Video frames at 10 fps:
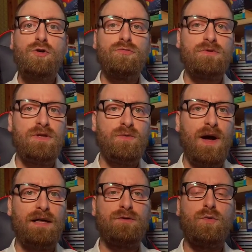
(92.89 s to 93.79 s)

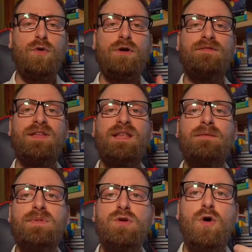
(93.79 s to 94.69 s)
Continuando, quello che vede
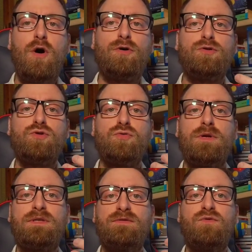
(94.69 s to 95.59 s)
il mio occhio
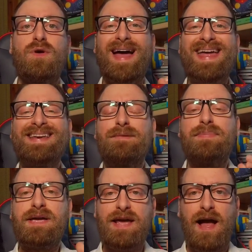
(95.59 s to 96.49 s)
sulla tv è
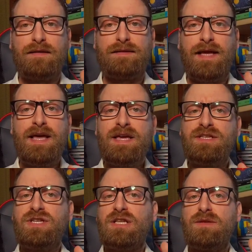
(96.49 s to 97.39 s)
inebriante.
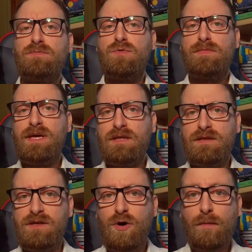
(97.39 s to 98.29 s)
In certi
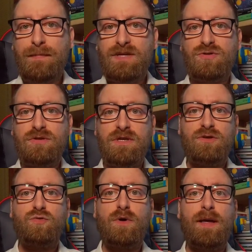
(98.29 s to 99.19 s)
momenti ho messo
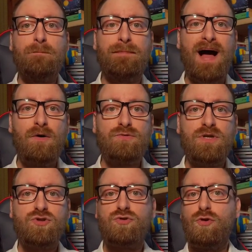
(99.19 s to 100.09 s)
addirittura in
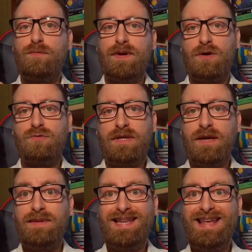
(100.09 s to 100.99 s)
pausa solo per
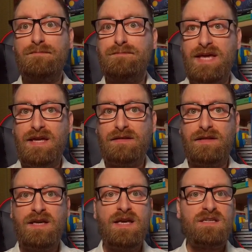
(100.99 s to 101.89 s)
godermi gli
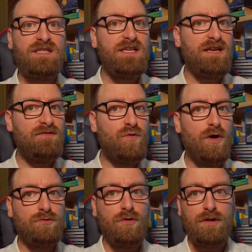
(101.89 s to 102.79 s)
ambienti, sia nel
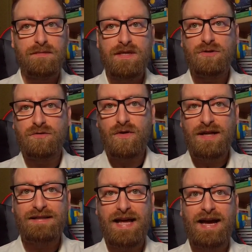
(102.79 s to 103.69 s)
vuoto limitrofo
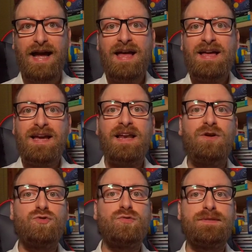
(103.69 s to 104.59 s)
alla Terra che le
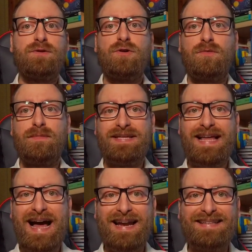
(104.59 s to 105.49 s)
costruzioni
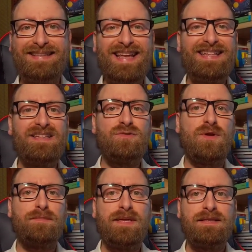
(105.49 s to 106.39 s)
orbitali degne di
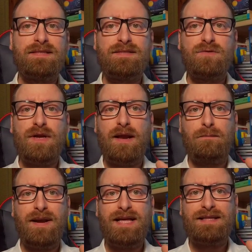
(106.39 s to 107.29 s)
un'ambientazione alla
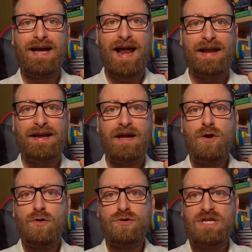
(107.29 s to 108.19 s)
Blade
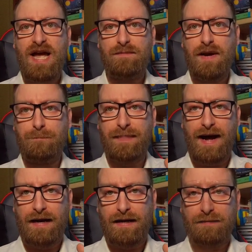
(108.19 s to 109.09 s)
Runner o
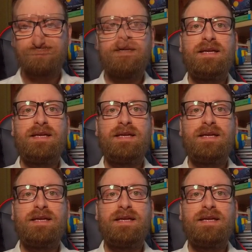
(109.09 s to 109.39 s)
Cyberpunk.